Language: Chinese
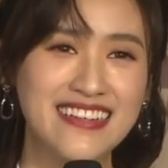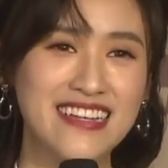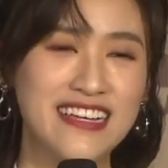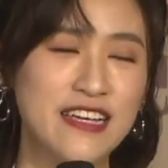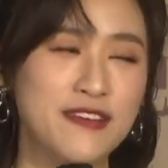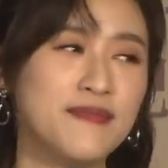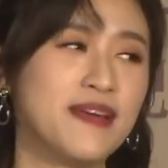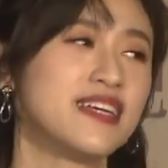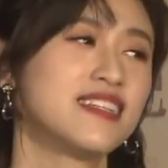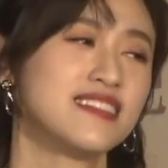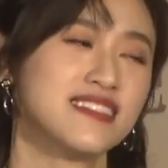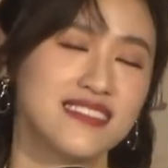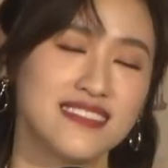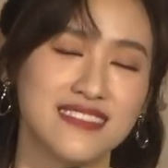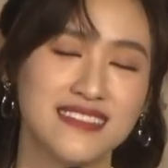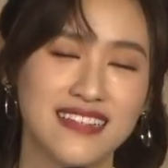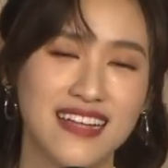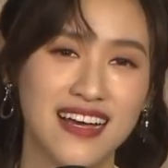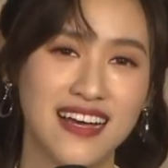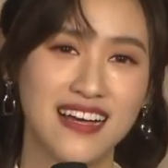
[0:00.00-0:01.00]
没事
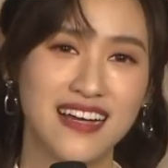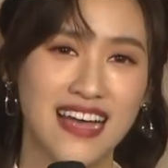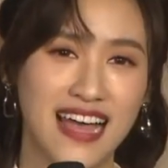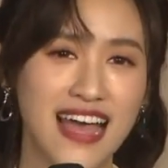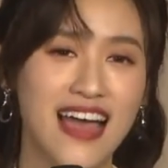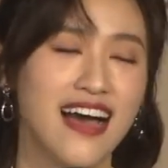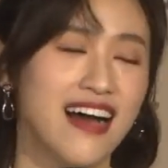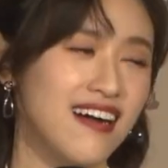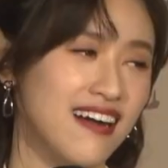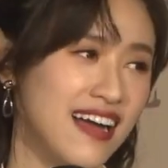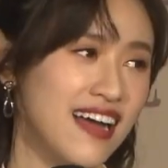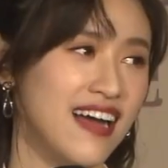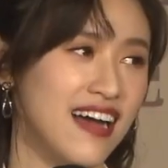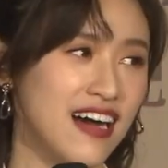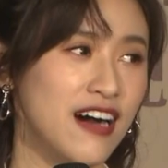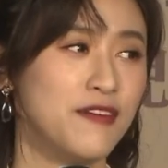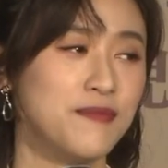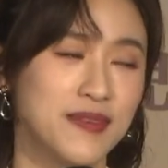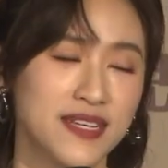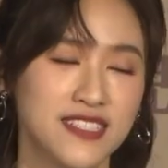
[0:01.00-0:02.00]
啦，还好还
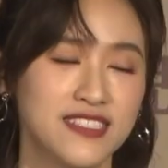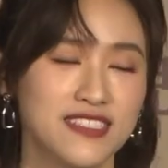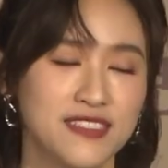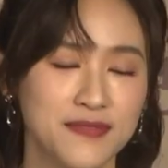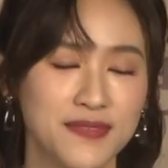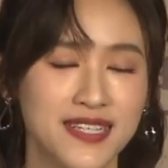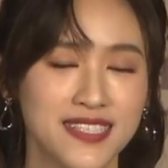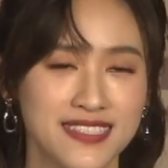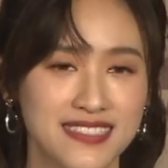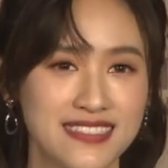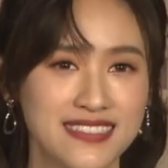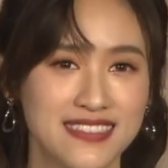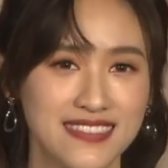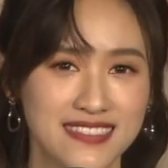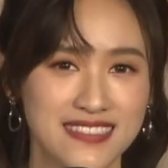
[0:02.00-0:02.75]
好，没事没事，